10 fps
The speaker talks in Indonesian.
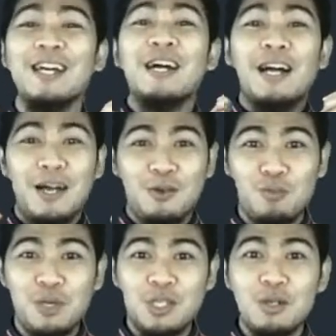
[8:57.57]
E,
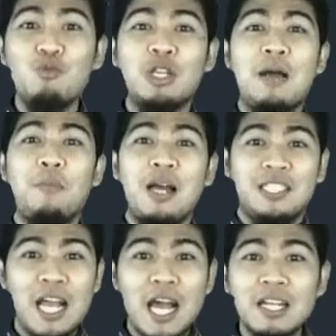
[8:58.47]
kumis itu buat apa?
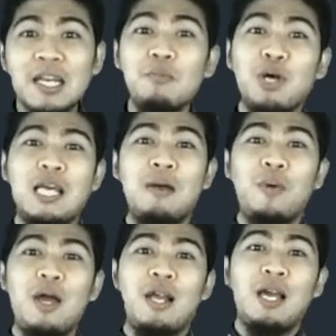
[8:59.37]
Cakarnya buat
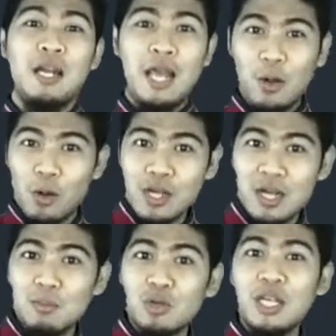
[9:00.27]
apa ya kan? Ekornya
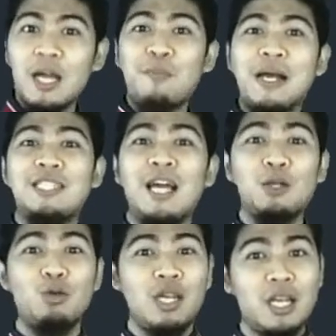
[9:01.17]
kemudian panjang itu
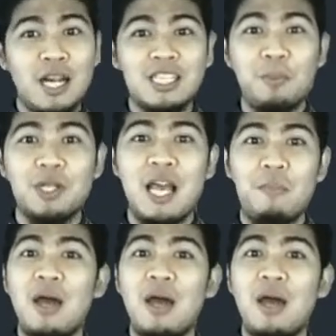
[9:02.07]
kira-kira seperti apa?